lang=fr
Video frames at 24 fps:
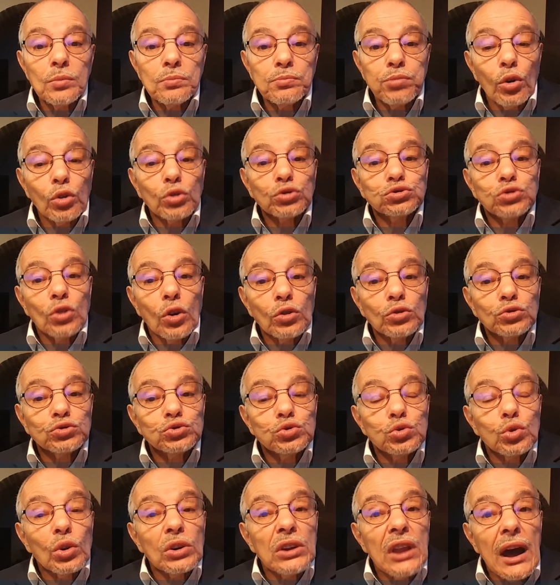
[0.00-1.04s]
portant
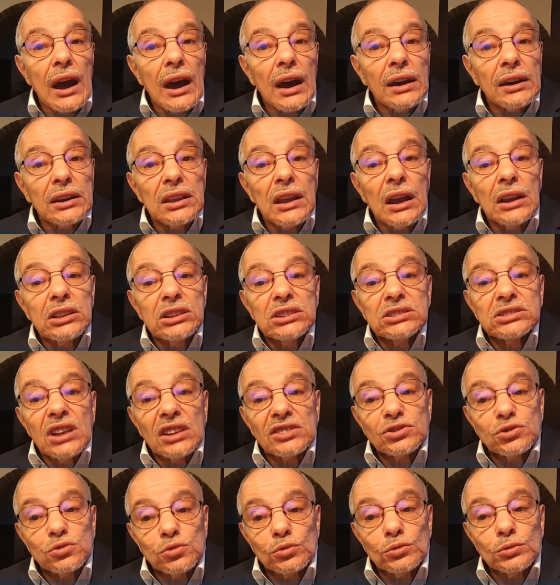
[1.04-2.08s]
sur la
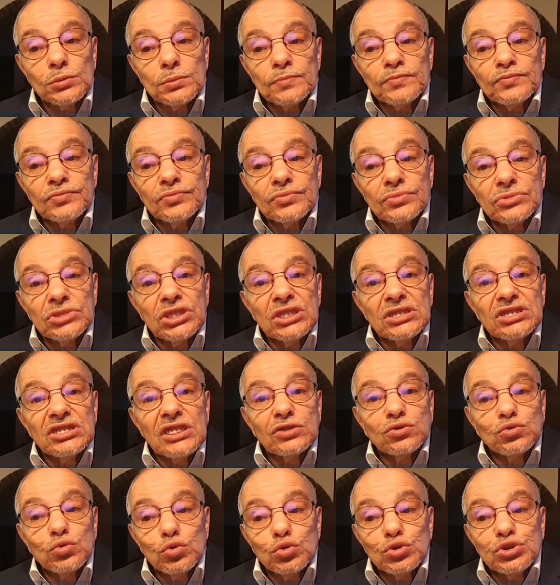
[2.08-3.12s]
réalisation des
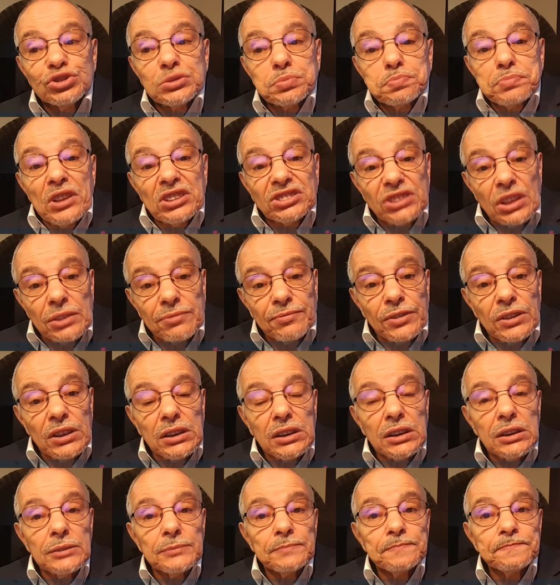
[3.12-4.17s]
études
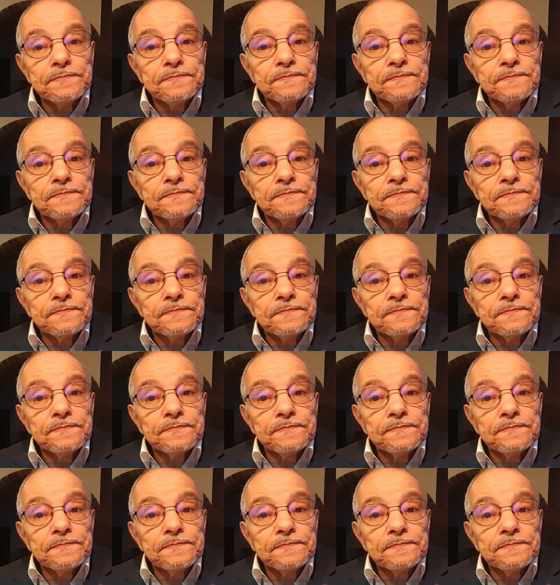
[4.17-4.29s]
spécifiques